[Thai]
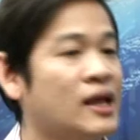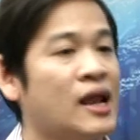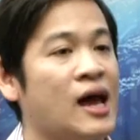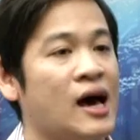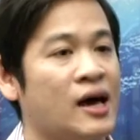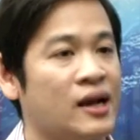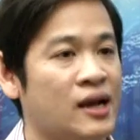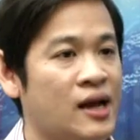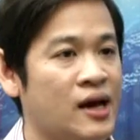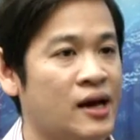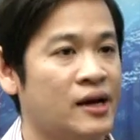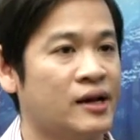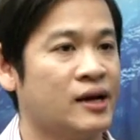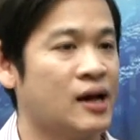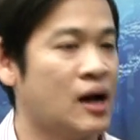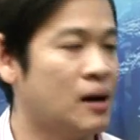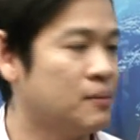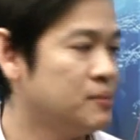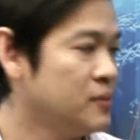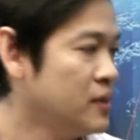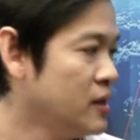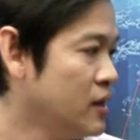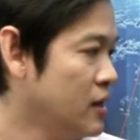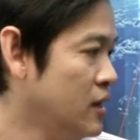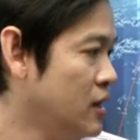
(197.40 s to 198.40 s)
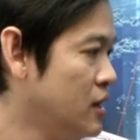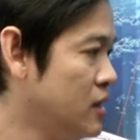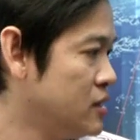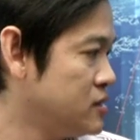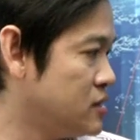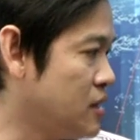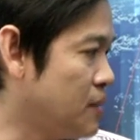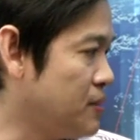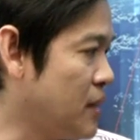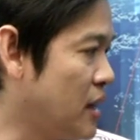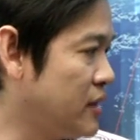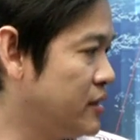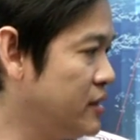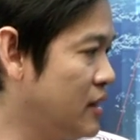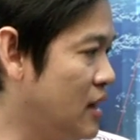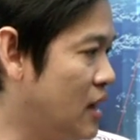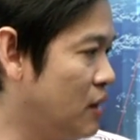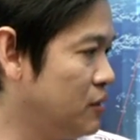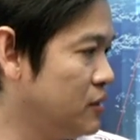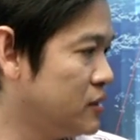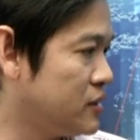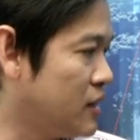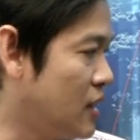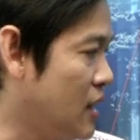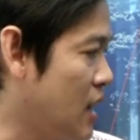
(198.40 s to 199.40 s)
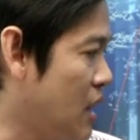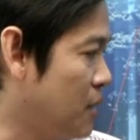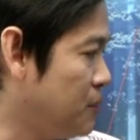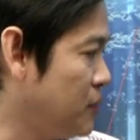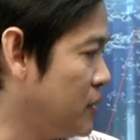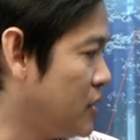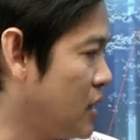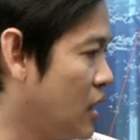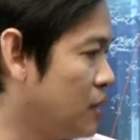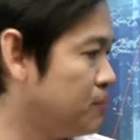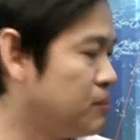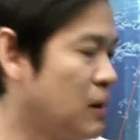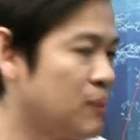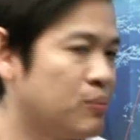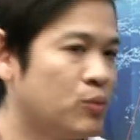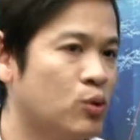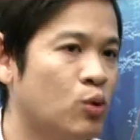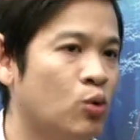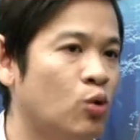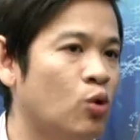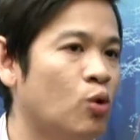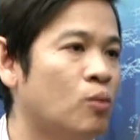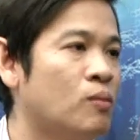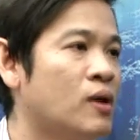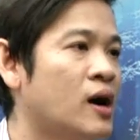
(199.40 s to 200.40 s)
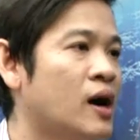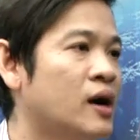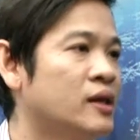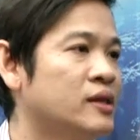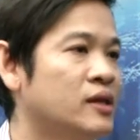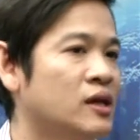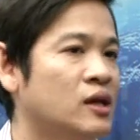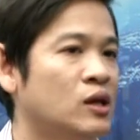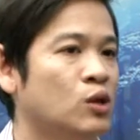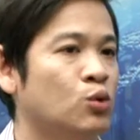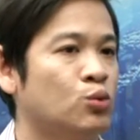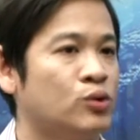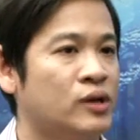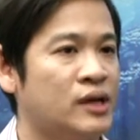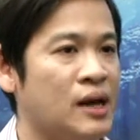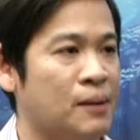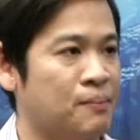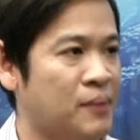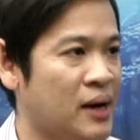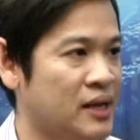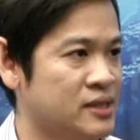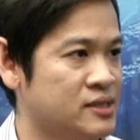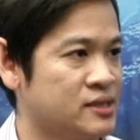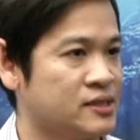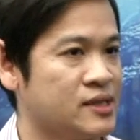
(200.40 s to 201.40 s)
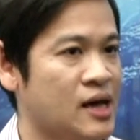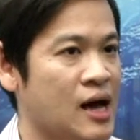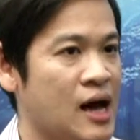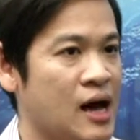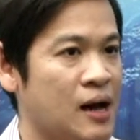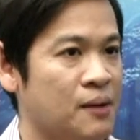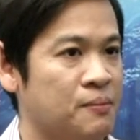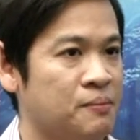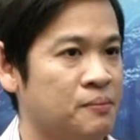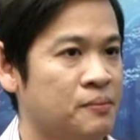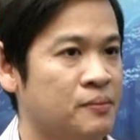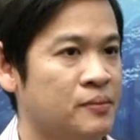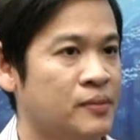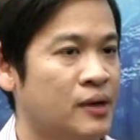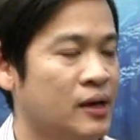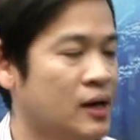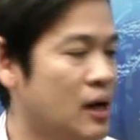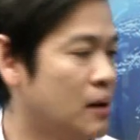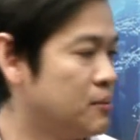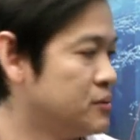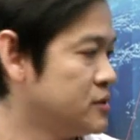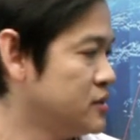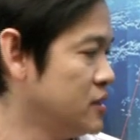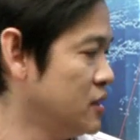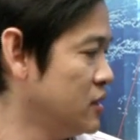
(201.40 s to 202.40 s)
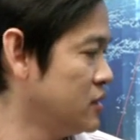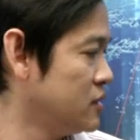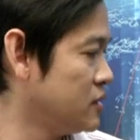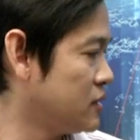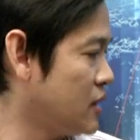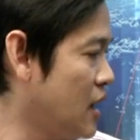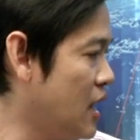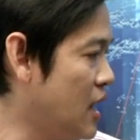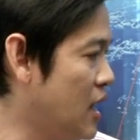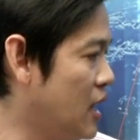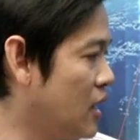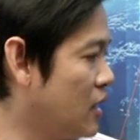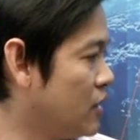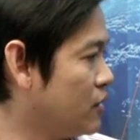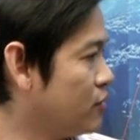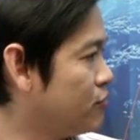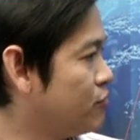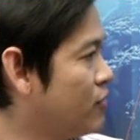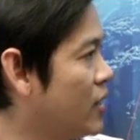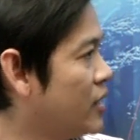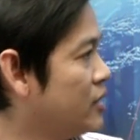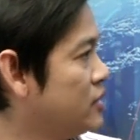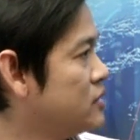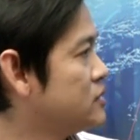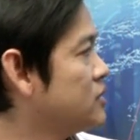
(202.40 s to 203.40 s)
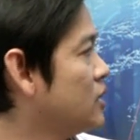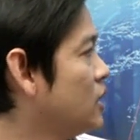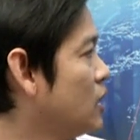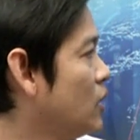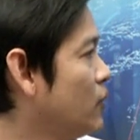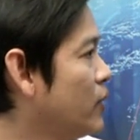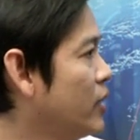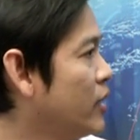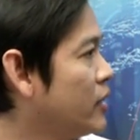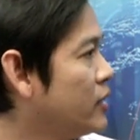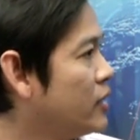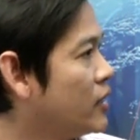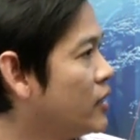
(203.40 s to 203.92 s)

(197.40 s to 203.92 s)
ตลาดละนะครับสัปดาห์ที่แล้วเนี่ยตลาดมีการปรับตัวลงมาเนี่ยหลุดระดับพันสามนะครับซึ่งทางฝ่ายดีเซลเราเอง